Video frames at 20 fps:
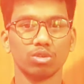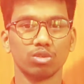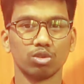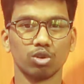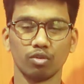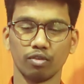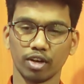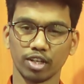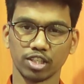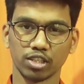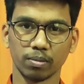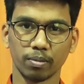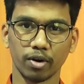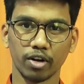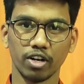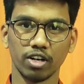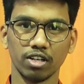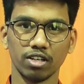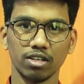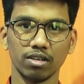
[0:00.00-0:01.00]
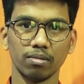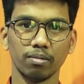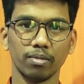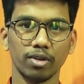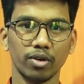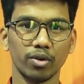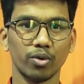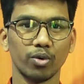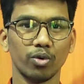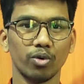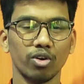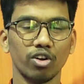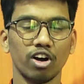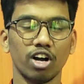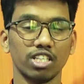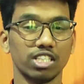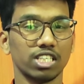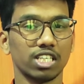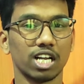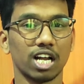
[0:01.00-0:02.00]
సో ఫస్ట్ పాయింట్ మీకు
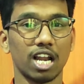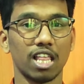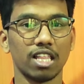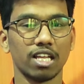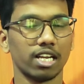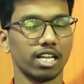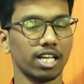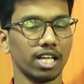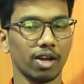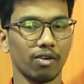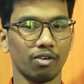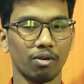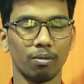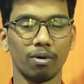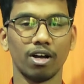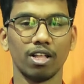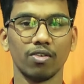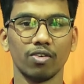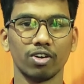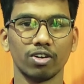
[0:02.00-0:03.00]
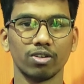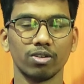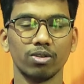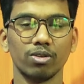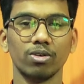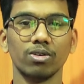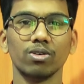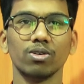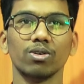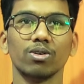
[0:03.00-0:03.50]
లాజిక్ రాలేదని ఎక్కువ బాధపడద్దు